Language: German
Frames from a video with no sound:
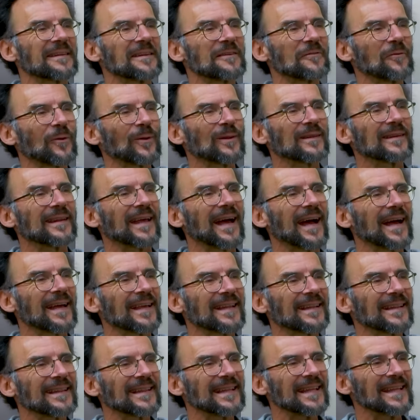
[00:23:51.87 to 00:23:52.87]
Ich wollte
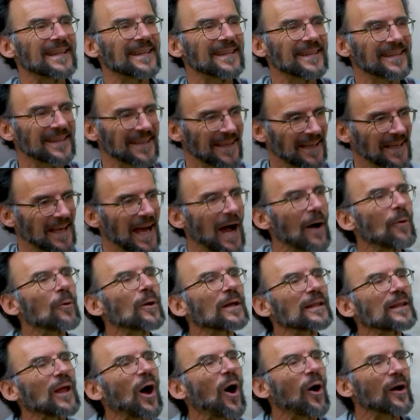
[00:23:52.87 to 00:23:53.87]
eigentlich
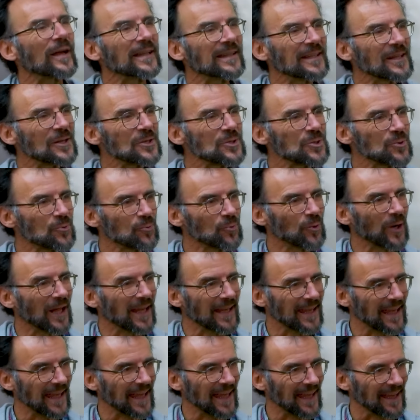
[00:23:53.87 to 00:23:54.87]
auch da in die
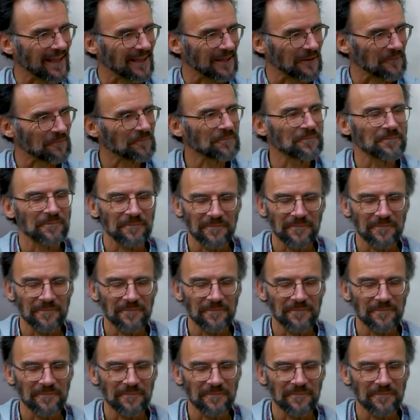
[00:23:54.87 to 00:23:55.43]
Schule gehen